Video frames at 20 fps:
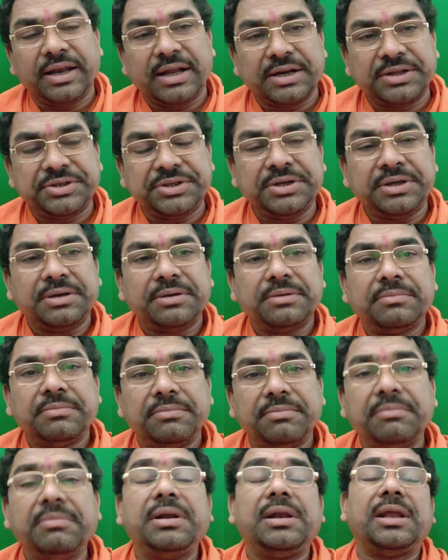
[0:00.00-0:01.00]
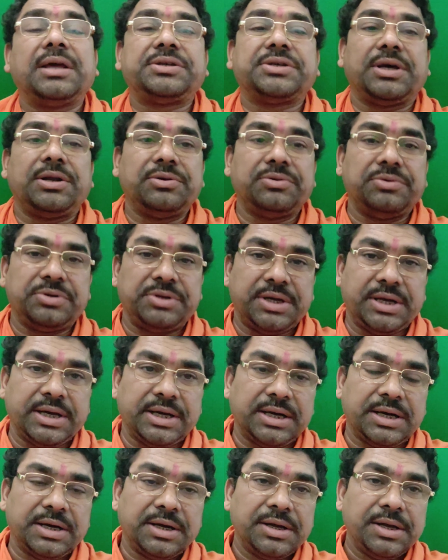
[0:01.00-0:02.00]
एनर्जी मिलना चालू हो
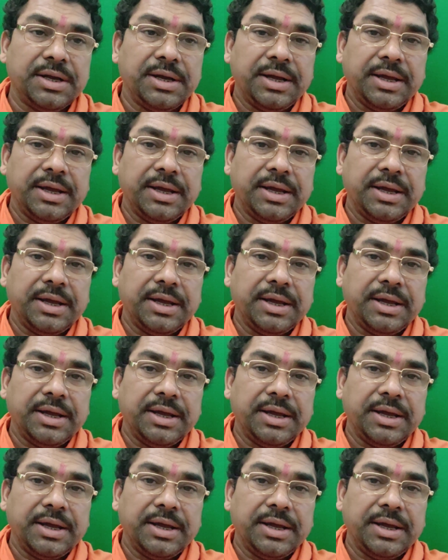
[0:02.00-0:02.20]
जाएगा